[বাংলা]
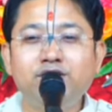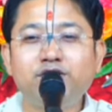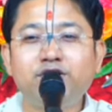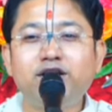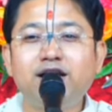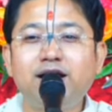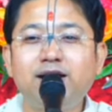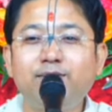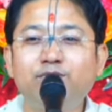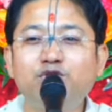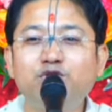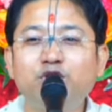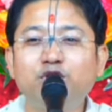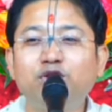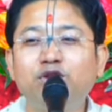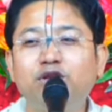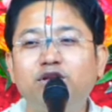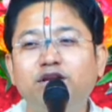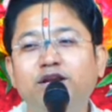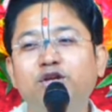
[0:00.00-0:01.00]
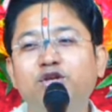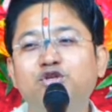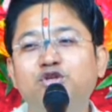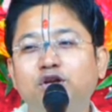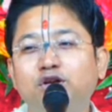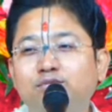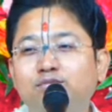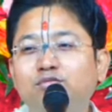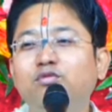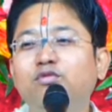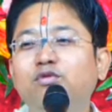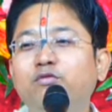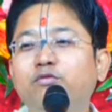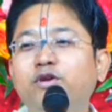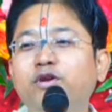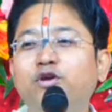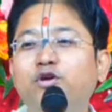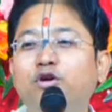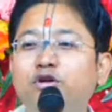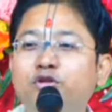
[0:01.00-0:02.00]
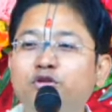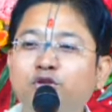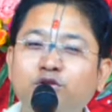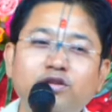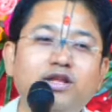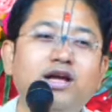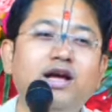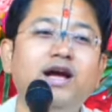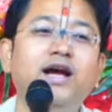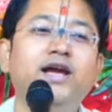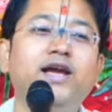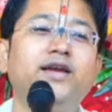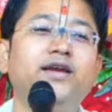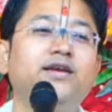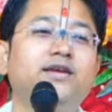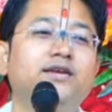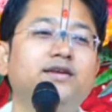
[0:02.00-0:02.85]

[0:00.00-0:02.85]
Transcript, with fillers: শ্রীরামচন্দ্রের জন্মভূমি অযোধ্যায়